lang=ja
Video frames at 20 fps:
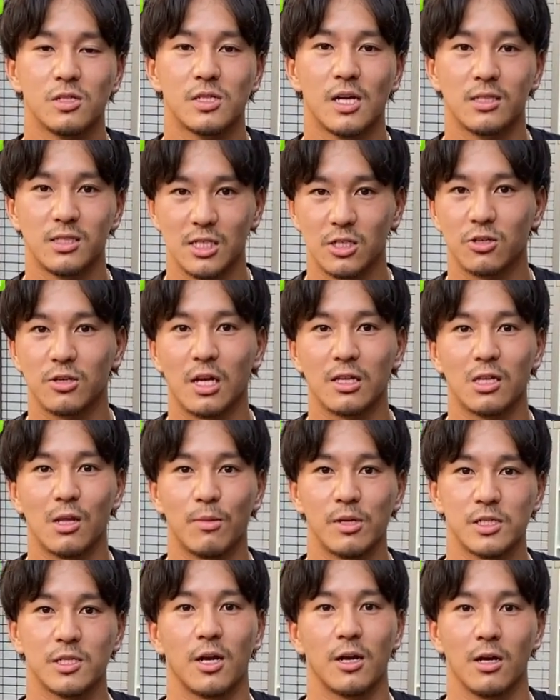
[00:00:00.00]
さん着買って
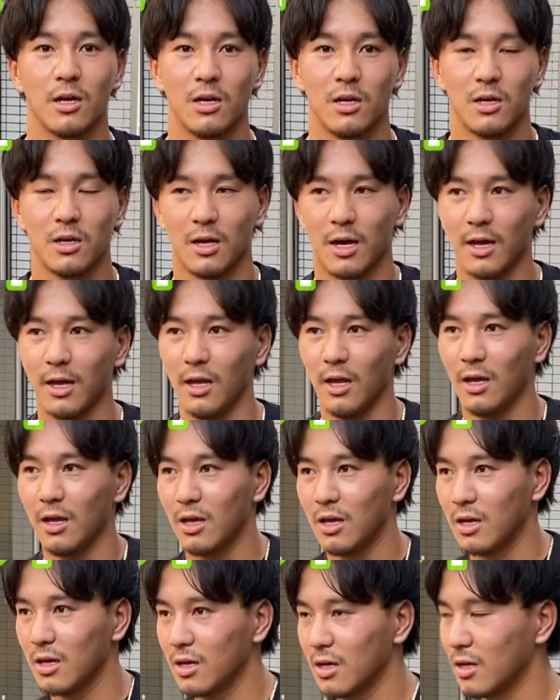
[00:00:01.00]
ますから、はい、
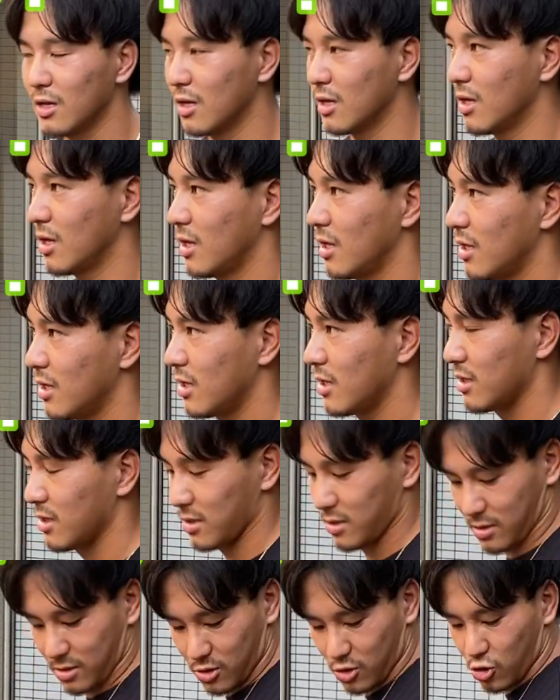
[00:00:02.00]

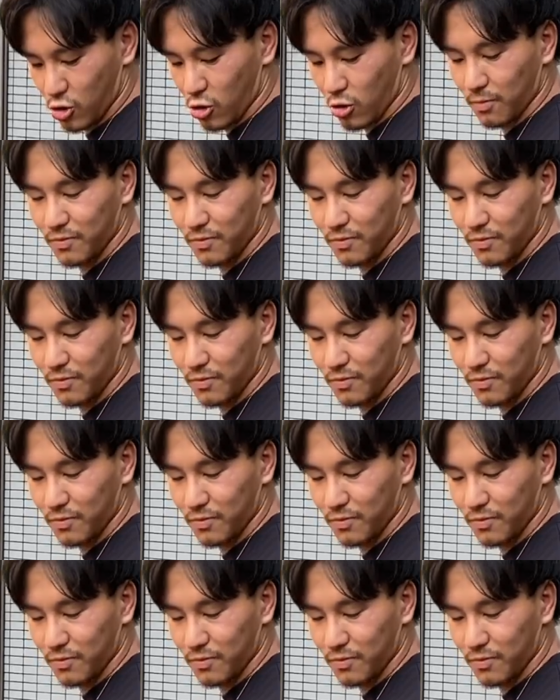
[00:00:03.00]
黒。